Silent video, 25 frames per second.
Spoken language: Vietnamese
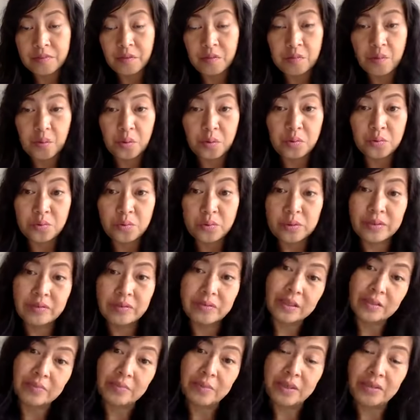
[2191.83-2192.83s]
phục vụ quý
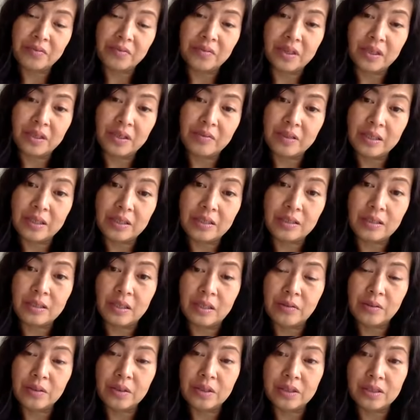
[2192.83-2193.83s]
vị miễn phí vì
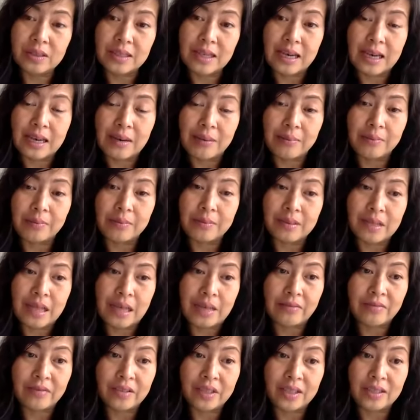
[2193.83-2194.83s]
nhiều người tham
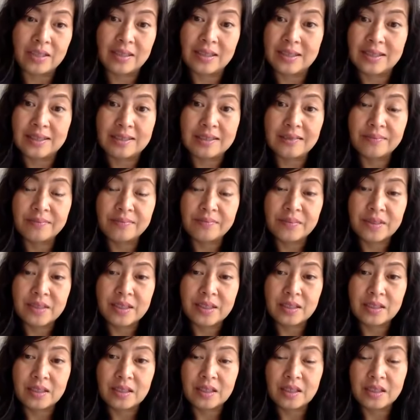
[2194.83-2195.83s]
tham phiền là,
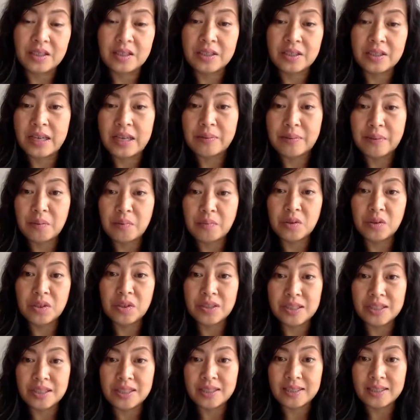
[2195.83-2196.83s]
là chị ơi em không
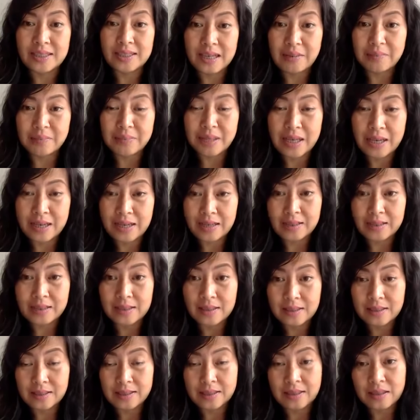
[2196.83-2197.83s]
có tiền tham gia
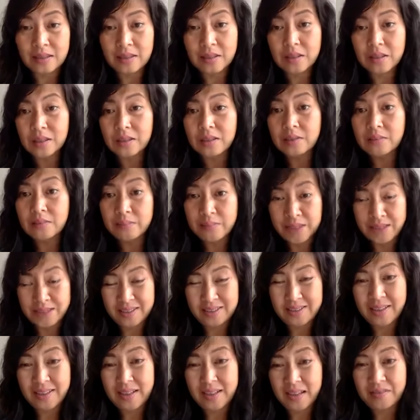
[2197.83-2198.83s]
gì đó mà
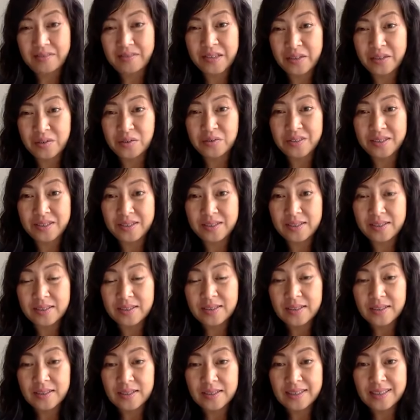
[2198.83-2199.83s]
sự thật là vậy quý vị
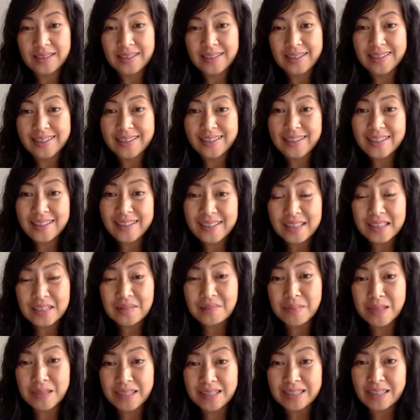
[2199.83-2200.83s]
cái
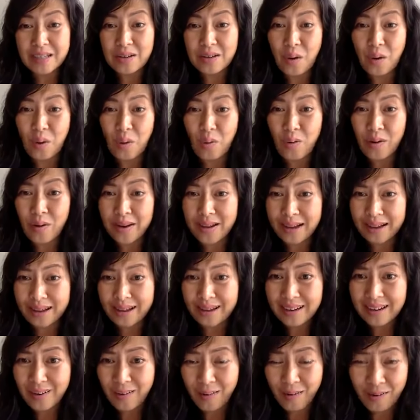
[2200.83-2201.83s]
gì mà người ta cố
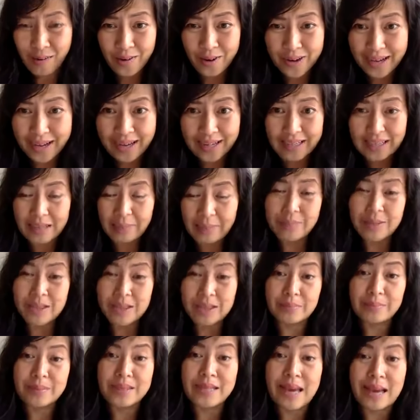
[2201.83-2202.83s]
gắng khó khăn lắm
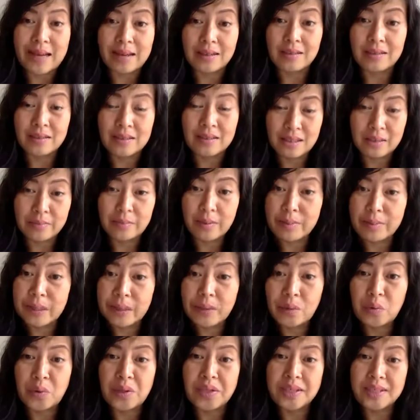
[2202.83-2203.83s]
người ta mới đạt được người ta mới
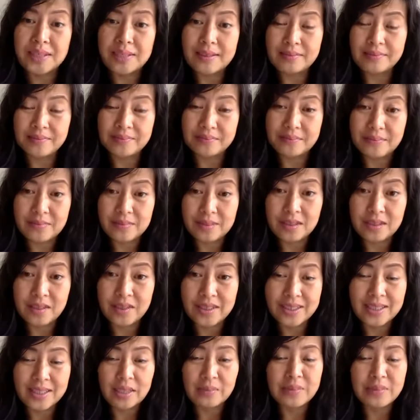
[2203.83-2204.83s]
biết quý
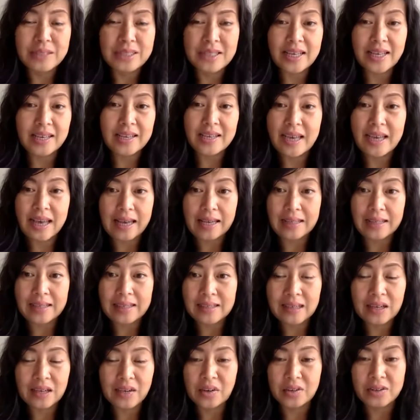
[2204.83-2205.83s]
còn cái gì mà dễ dàng
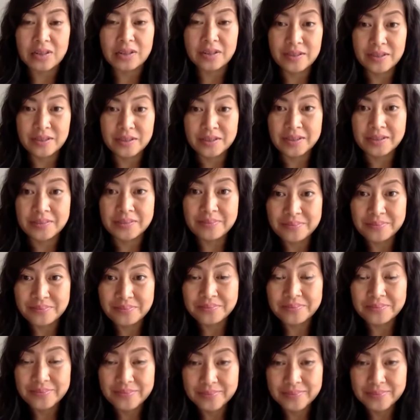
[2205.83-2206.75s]
người ta coi thường lắm